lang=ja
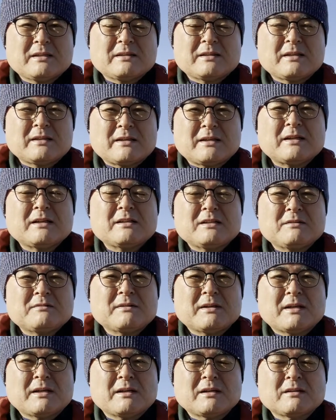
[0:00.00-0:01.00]
で中に
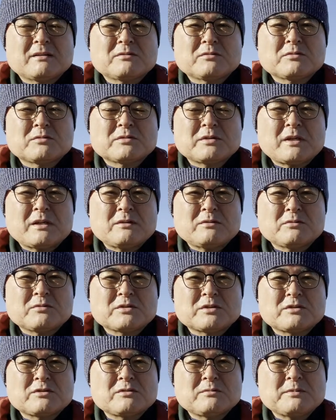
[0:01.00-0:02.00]
はその制度の
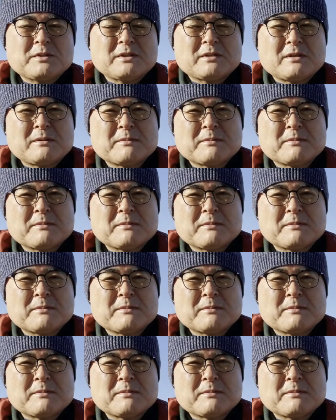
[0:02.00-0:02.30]
仕組みって